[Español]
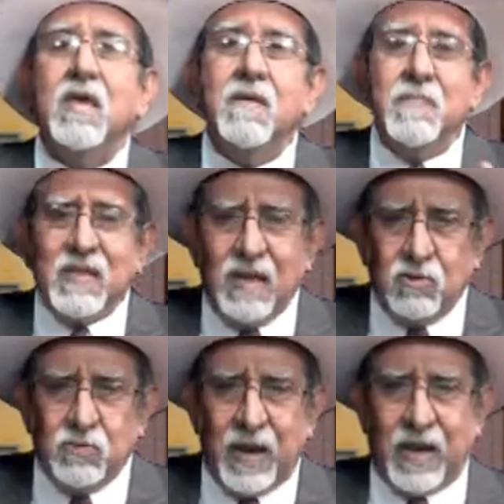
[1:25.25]
invita a
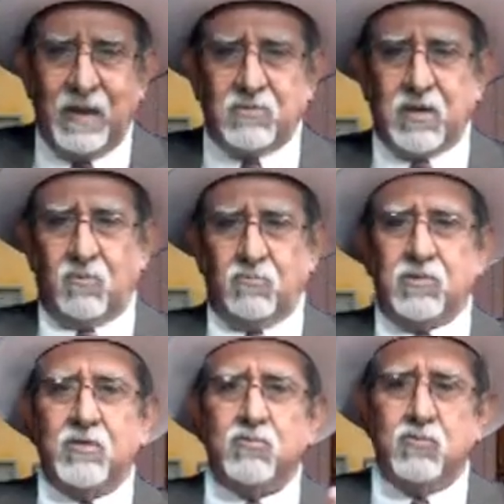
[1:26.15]
los viajeros a
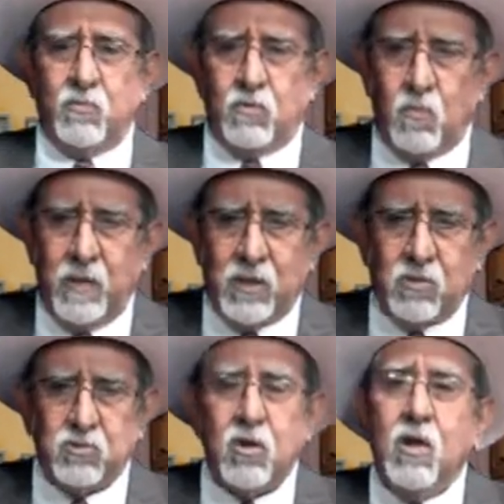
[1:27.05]
conocer sus
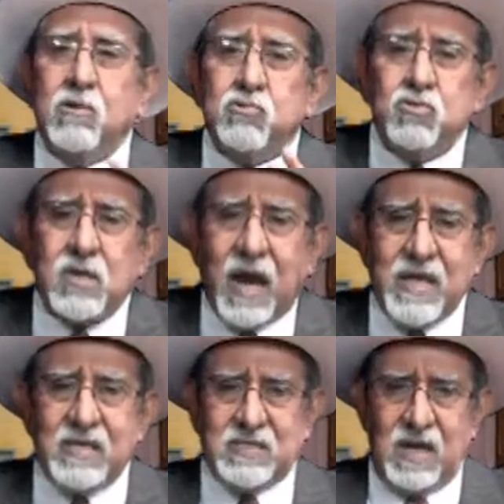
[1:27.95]
monumentos, sus
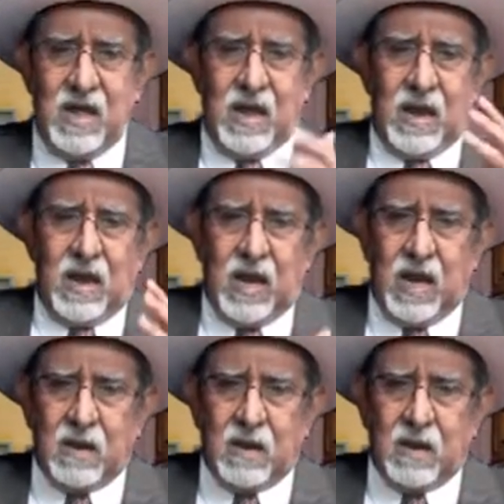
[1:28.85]
calles, la